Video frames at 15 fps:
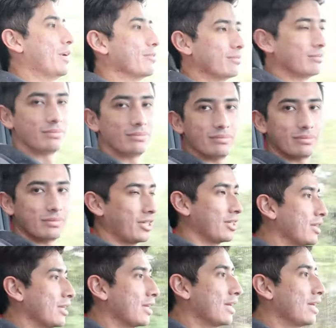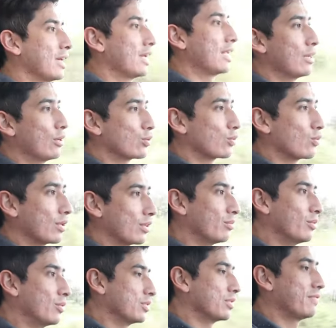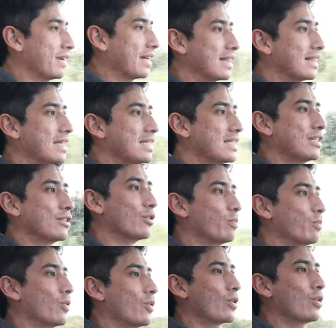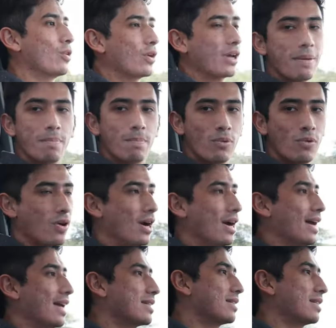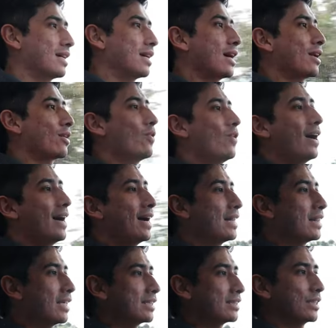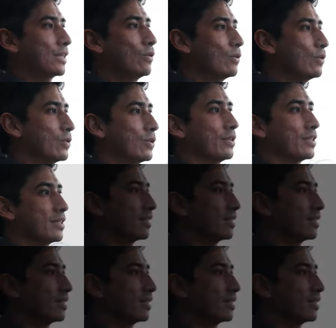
bueno, tiene los cuatro modos diferentes, sino por lo que empuja este carro a las revoluciones.